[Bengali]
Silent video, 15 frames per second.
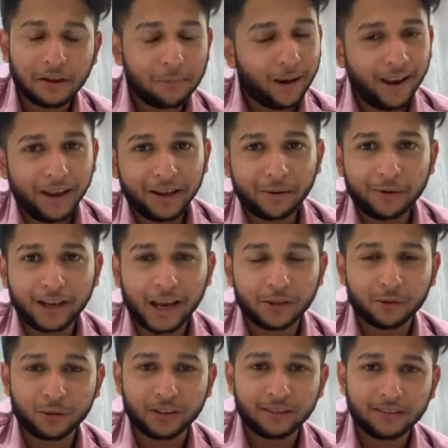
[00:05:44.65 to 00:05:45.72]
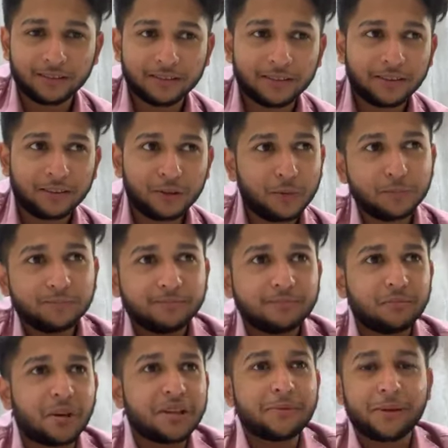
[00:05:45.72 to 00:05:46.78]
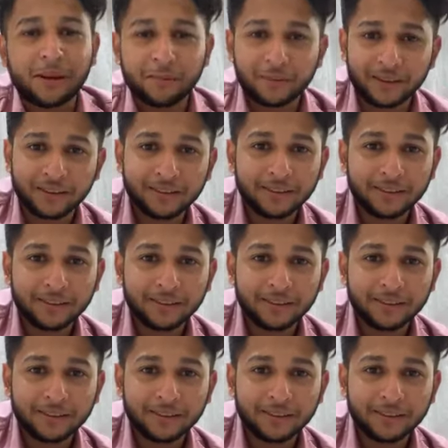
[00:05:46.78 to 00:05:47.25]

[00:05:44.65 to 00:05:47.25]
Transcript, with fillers: ভালো লাগে আমার খ্যাত হতে খুব মজা পাই আমি